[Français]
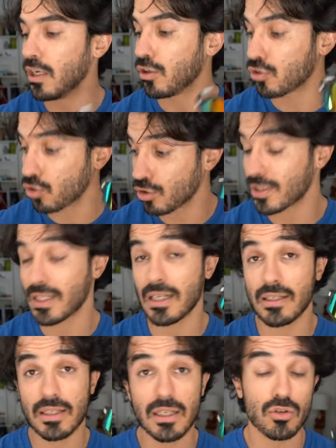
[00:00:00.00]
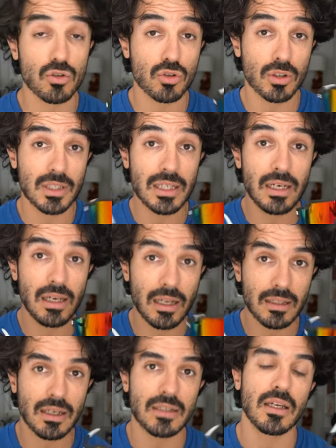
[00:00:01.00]
sont celles-ci et sont sorties
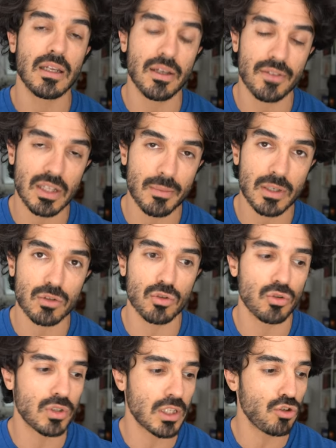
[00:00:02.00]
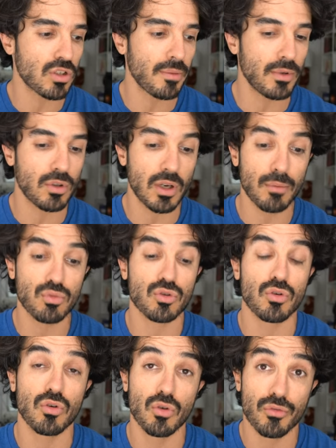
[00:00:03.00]
l'an dernier. Il y avait des masques de ski jusqu'à maintenant,
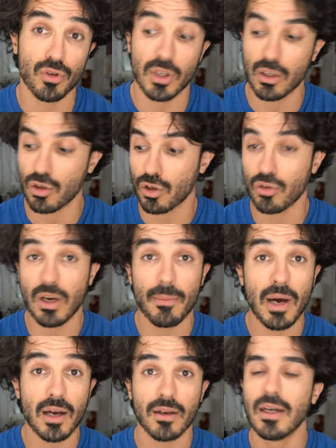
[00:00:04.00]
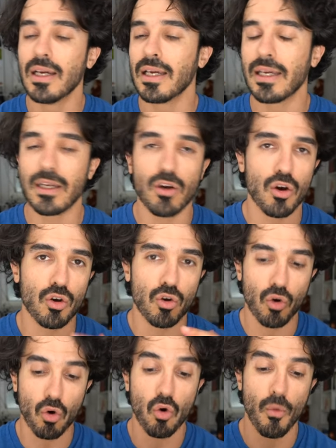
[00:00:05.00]
puisque le fondateur de la marque est un
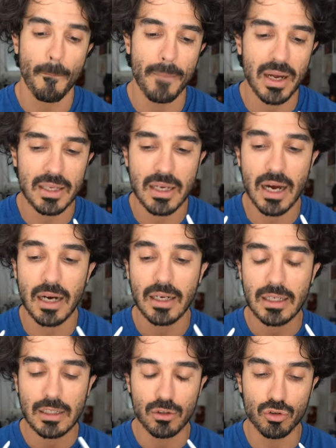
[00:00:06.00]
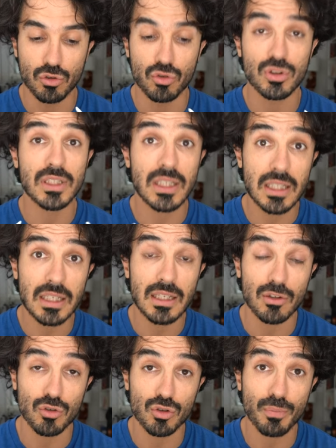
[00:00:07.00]
gros mania euh, de ski
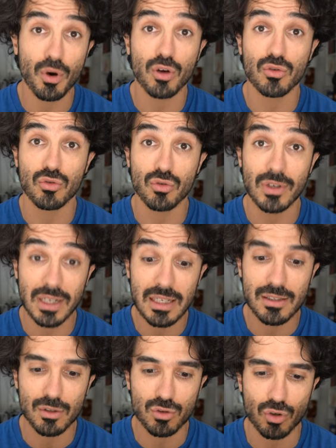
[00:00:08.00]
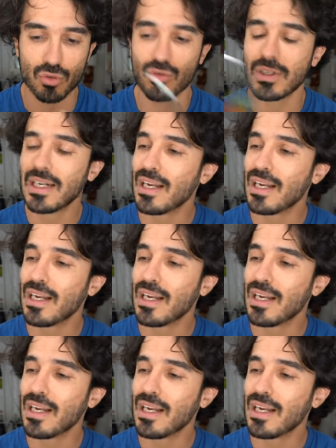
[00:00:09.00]
et de sport de glisse surtout.